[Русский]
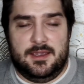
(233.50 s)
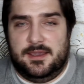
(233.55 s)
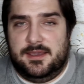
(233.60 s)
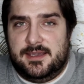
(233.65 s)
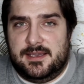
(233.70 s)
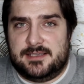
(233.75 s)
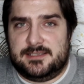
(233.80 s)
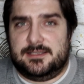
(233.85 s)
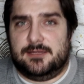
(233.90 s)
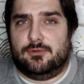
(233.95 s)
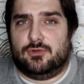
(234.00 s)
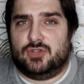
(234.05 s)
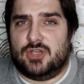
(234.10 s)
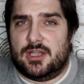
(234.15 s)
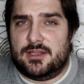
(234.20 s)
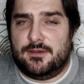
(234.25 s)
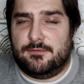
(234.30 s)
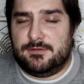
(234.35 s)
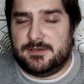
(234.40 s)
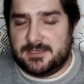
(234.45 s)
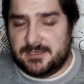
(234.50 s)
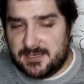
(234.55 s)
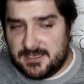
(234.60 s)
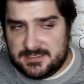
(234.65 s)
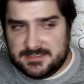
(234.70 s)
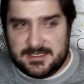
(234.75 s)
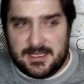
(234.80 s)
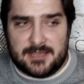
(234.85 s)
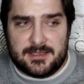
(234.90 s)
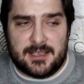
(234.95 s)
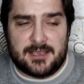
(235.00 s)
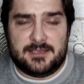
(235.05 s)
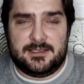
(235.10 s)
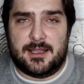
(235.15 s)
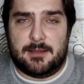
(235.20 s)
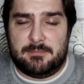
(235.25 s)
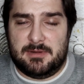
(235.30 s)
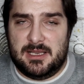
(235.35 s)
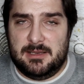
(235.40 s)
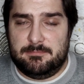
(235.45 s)
И если уж они в Краснодаре
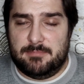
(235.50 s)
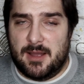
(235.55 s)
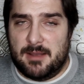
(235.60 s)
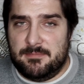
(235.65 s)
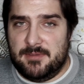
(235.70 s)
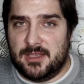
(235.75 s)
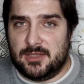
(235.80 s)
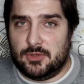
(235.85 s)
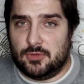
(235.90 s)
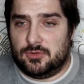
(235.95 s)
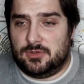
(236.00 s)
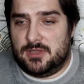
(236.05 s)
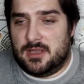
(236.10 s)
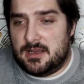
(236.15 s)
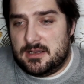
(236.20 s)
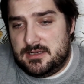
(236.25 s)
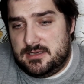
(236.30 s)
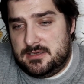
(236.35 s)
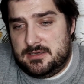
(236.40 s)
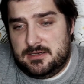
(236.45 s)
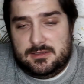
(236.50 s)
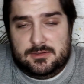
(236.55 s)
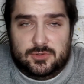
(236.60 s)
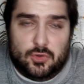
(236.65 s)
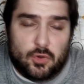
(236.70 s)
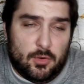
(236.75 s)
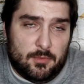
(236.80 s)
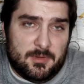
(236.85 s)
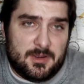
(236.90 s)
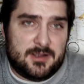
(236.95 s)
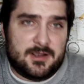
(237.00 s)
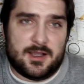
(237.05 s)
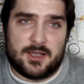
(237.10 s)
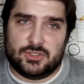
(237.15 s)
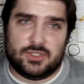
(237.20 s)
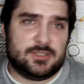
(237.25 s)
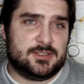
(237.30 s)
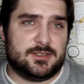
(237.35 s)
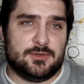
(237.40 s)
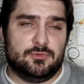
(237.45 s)
добыли победу, так дома,
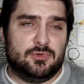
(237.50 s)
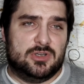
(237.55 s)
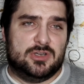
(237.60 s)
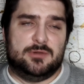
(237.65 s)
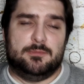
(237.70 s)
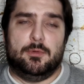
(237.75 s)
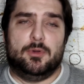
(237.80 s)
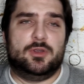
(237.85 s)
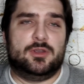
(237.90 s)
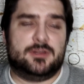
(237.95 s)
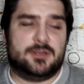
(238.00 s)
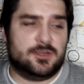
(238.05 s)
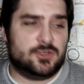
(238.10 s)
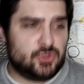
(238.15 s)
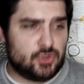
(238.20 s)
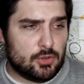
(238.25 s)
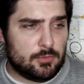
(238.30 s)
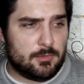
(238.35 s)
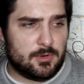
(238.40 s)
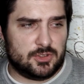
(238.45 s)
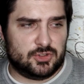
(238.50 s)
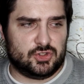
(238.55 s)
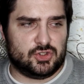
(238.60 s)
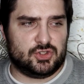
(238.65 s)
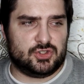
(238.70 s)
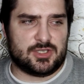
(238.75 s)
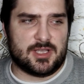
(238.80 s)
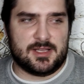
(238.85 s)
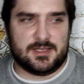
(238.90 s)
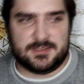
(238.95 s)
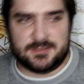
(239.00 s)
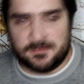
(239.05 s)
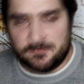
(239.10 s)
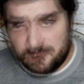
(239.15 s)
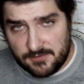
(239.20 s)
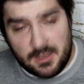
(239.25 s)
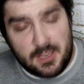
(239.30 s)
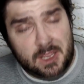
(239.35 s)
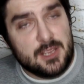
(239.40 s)
кажется, у них будет еще больше шансов.